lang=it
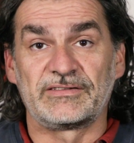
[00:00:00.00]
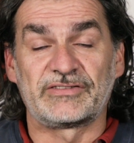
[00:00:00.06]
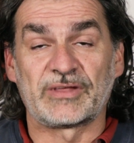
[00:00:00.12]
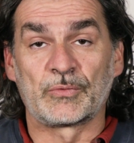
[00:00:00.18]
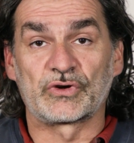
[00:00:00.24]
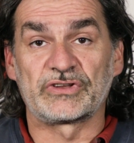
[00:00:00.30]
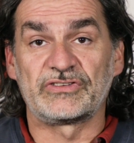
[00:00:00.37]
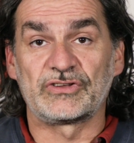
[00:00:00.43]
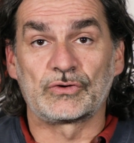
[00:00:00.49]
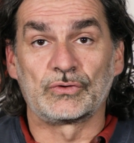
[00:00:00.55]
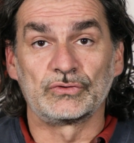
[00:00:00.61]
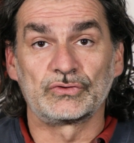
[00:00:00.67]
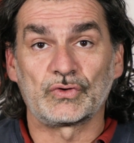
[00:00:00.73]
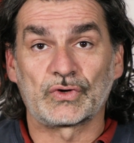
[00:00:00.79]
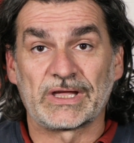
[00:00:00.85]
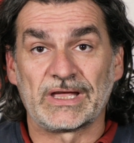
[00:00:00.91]
Ci siamo resi
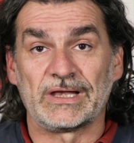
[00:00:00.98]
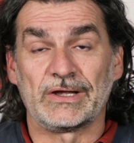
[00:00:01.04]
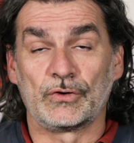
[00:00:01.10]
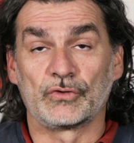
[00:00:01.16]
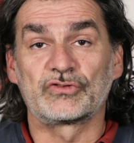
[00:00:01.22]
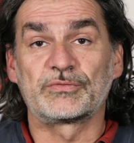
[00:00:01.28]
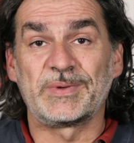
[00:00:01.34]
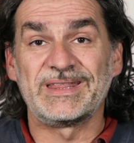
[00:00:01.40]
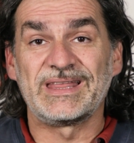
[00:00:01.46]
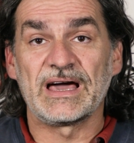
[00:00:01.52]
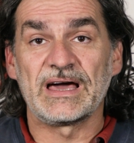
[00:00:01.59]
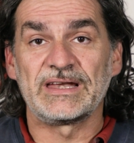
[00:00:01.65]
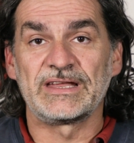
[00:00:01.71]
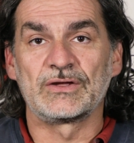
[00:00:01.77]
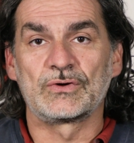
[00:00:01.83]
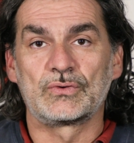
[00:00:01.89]
conto che
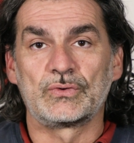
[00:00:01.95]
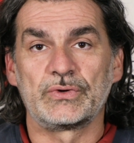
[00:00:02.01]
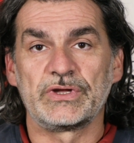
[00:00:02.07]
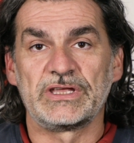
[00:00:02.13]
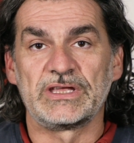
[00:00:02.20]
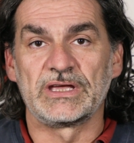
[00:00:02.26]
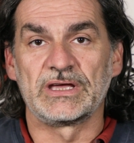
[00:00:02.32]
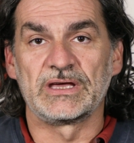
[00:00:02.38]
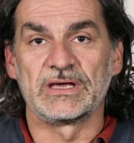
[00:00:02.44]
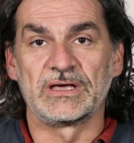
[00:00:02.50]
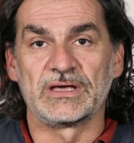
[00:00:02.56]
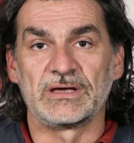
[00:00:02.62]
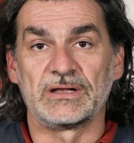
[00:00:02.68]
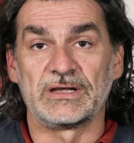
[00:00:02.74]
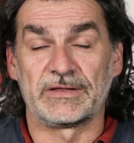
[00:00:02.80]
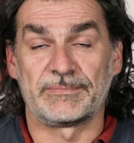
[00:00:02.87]
l'ospedale in cui
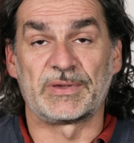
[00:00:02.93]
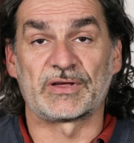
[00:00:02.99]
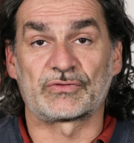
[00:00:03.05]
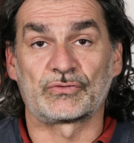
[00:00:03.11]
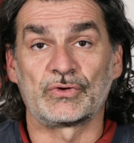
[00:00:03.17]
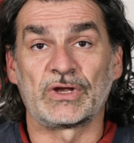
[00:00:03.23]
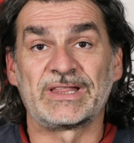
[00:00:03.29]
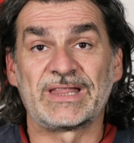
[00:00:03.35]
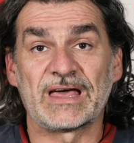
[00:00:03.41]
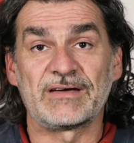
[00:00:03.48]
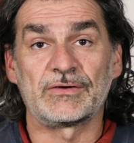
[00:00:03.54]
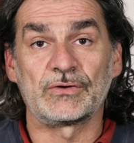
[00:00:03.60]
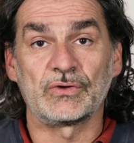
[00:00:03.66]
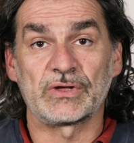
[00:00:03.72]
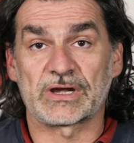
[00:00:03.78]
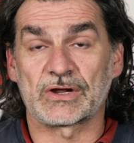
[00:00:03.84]
eh, le persone
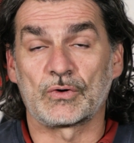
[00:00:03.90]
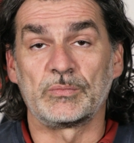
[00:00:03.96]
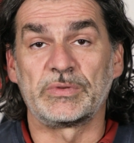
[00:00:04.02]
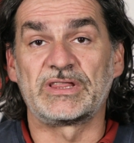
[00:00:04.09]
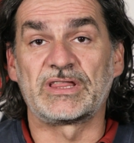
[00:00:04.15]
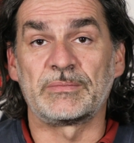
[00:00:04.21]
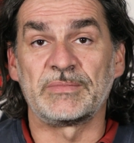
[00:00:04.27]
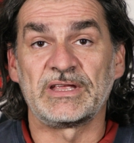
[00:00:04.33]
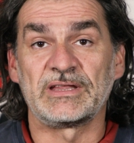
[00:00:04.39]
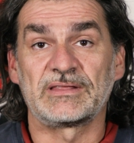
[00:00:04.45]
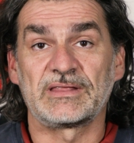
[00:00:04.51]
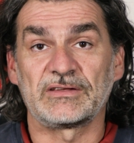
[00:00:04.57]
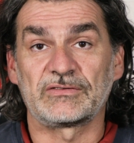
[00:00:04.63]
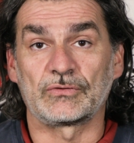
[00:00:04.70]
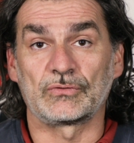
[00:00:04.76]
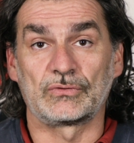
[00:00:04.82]
andavano era
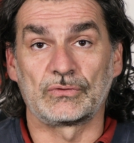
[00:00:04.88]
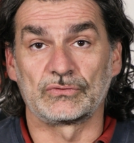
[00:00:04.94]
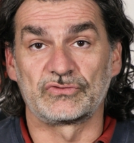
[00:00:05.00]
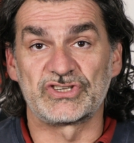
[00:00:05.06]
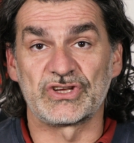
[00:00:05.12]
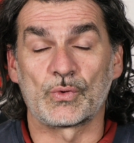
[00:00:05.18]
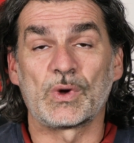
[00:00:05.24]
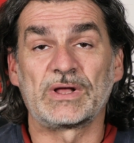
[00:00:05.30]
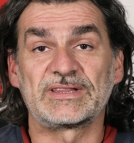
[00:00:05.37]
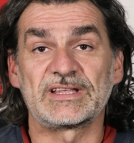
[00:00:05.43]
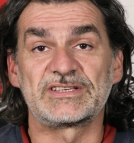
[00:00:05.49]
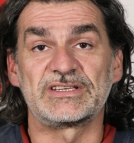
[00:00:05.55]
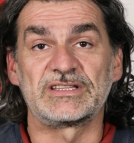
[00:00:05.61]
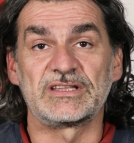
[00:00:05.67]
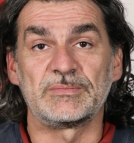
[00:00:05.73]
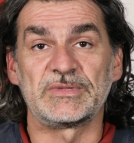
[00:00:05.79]
completamente sotto 50
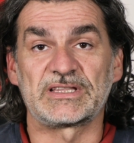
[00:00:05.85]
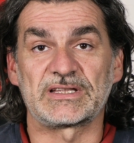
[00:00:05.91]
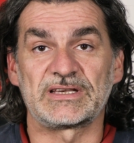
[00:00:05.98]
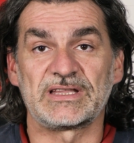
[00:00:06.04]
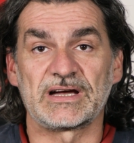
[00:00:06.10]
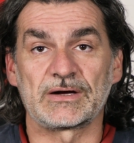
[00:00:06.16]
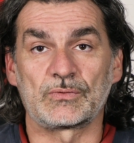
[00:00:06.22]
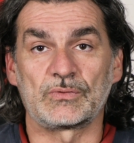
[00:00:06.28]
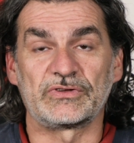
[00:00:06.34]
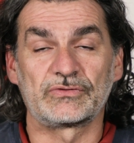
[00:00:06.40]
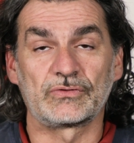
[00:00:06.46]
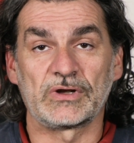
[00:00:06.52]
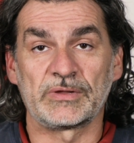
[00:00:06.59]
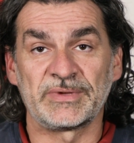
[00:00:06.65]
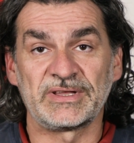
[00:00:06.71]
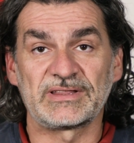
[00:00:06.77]
cm d'acqua e
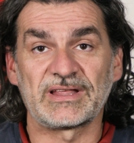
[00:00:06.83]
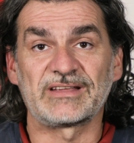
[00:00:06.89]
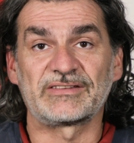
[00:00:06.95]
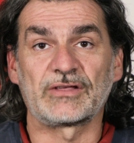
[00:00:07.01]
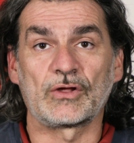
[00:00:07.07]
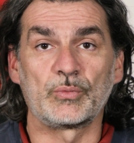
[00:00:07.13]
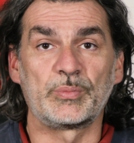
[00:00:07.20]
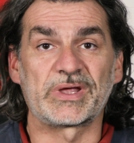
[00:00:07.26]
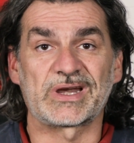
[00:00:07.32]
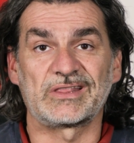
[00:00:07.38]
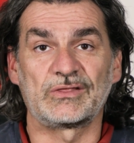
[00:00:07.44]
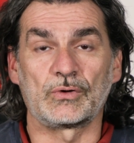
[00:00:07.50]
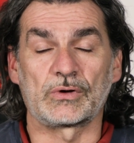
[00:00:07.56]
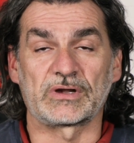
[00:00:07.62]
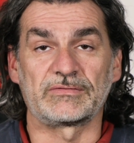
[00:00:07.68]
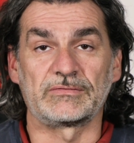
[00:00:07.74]
solamente la sala
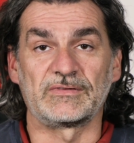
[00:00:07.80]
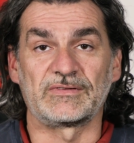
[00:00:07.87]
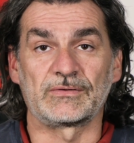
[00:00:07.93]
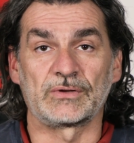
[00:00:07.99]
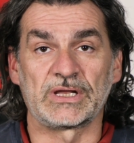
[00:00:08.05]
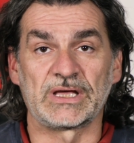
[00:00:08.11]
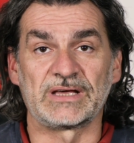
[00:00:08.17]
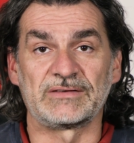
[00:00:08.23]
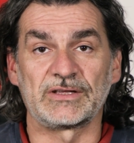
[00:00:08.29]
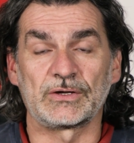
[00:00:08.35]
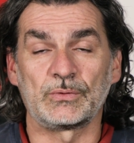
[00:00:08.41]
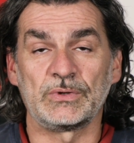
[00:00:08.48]
operatoria funzionava. E